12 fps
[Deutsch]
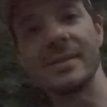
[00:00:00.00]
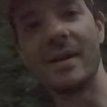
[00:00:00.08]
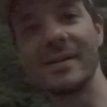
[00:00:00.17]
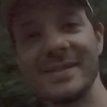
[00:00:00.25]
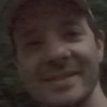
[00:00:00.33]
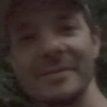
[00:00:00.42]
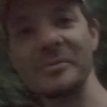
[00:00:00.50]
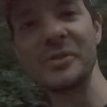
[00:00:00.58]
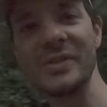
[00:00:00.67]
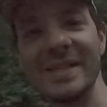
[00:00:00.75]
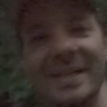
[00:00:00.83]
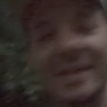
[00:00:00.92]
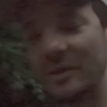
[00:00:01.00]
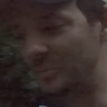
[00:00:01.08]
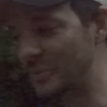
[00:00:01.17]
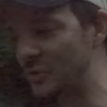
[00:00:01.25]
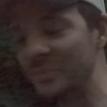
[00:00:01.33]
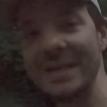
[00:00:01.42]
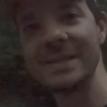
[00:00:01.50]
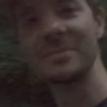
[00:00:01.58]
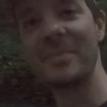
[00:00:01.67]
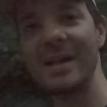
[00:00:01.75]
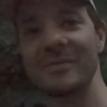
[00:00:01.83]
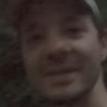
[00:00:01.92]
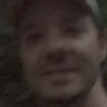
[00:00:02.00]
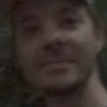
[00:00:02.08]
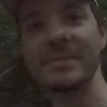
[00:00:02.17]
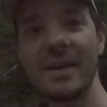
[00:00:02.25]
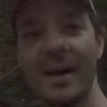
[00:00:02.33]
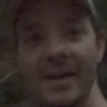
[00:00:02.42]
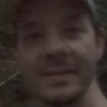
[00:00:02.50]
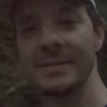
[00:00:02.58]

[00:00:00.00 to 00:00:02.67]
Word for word: ich sage Servus. Und bis zum nächsten Mal, wenn es wieder